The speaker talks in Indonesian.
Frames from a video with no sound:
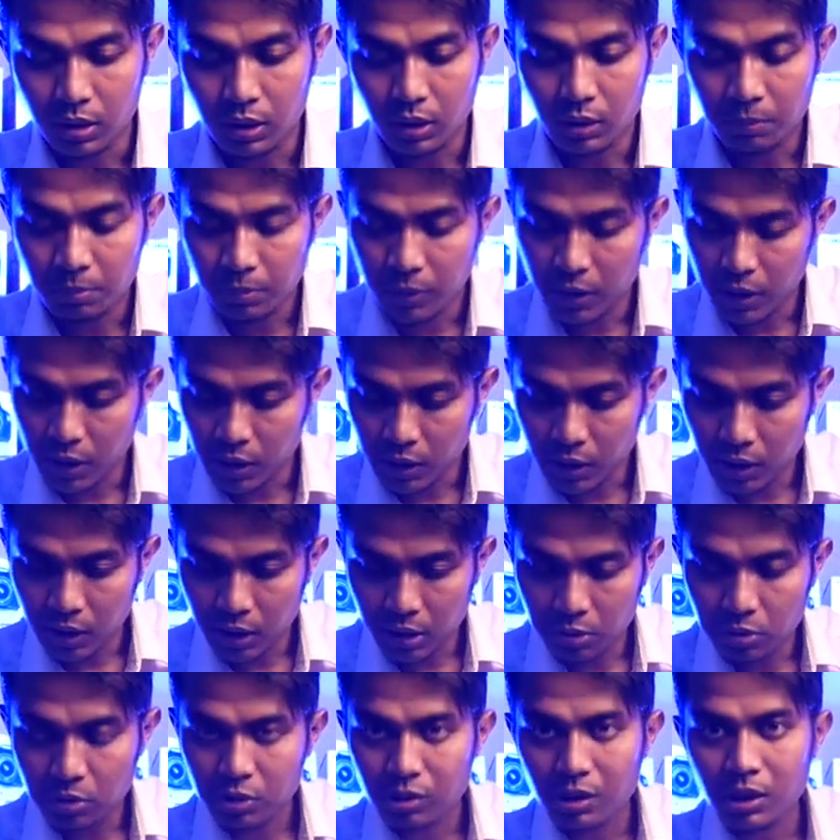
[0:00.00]

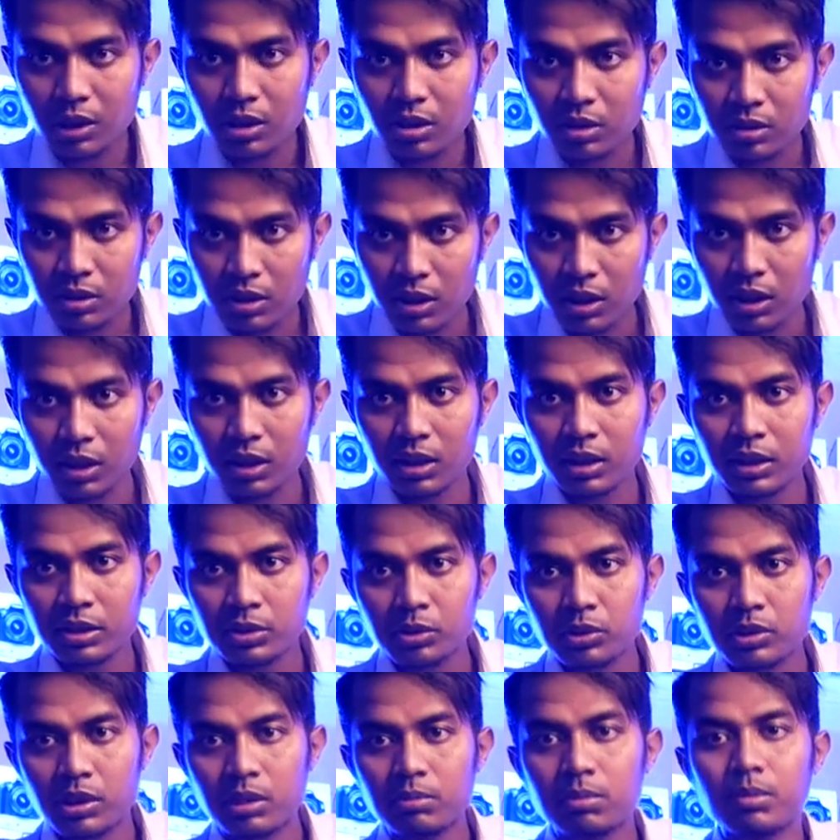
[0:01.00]
kelebihannya 700D ini
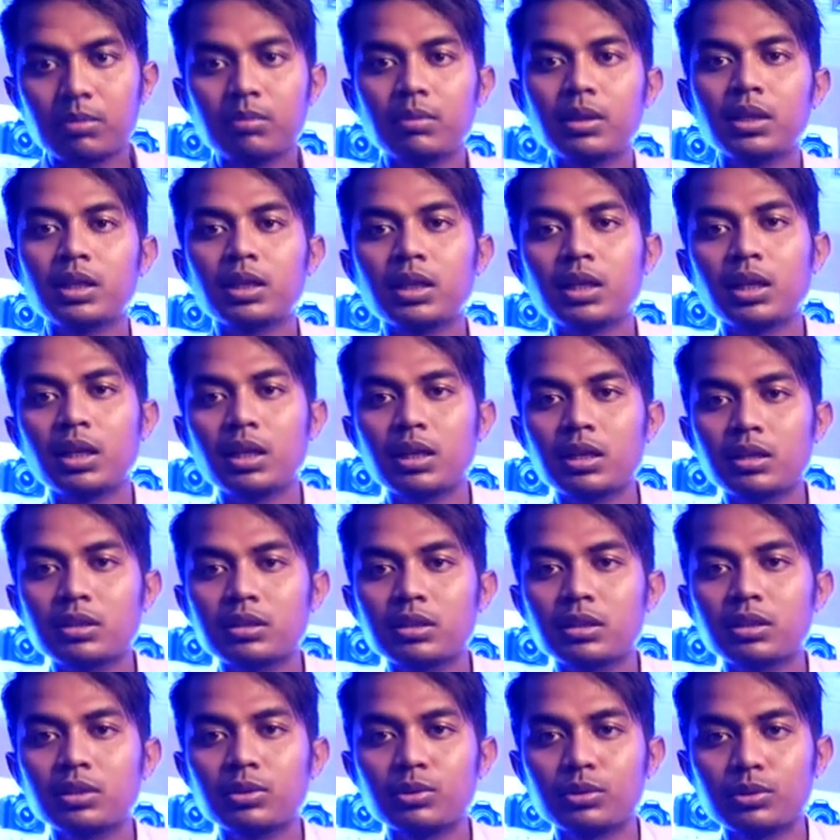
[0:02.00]
sudah memiliki layar
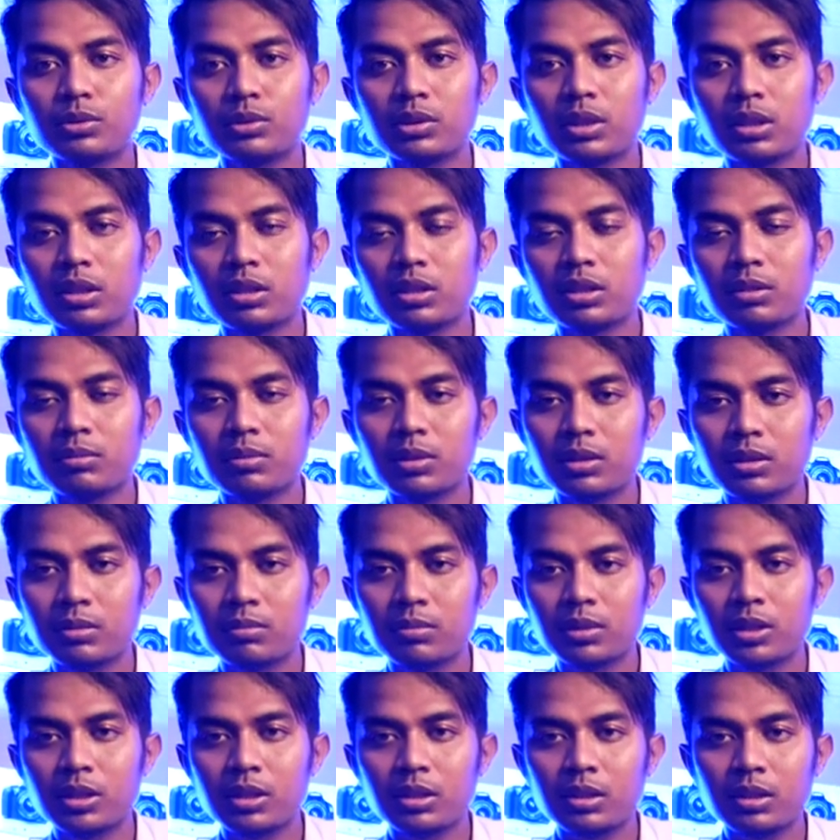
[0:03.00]
sentuh jadi
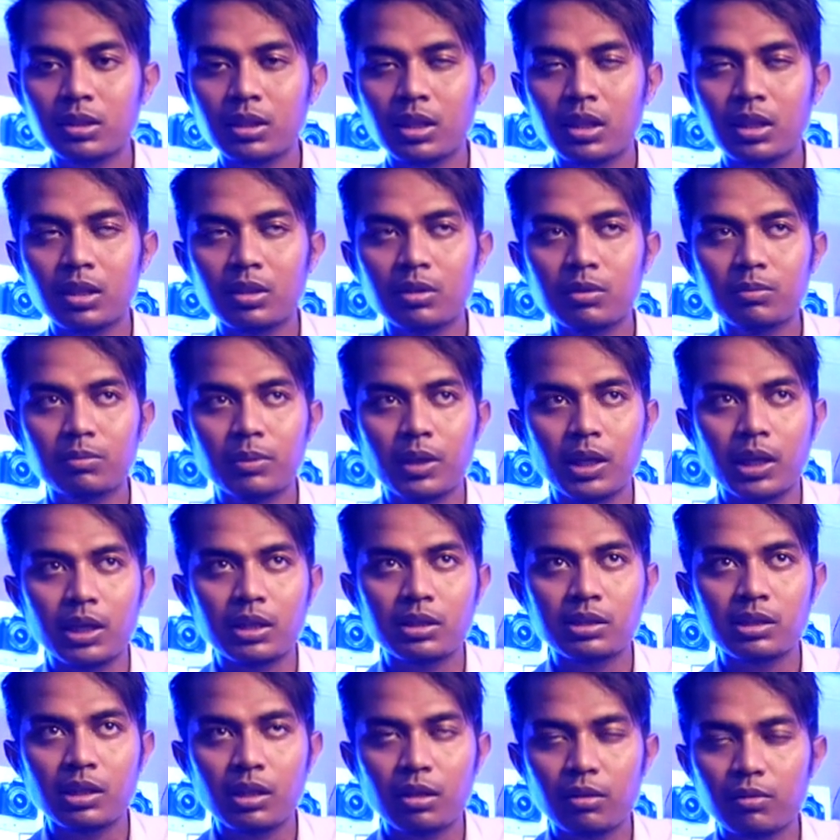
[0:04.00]
teman-teman kalau
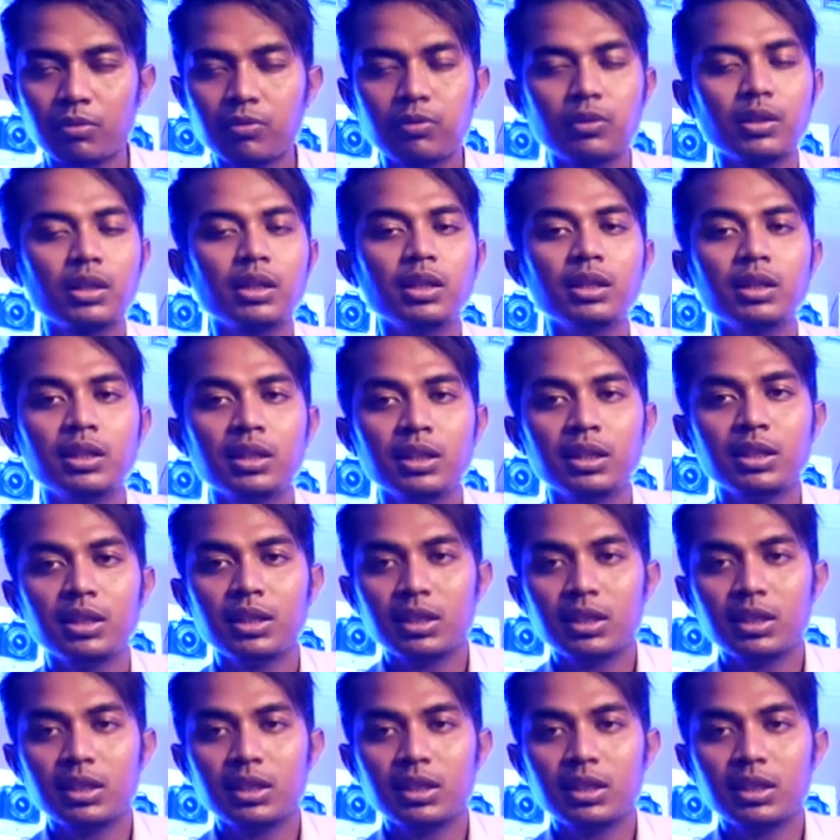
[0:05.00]
pengen selfie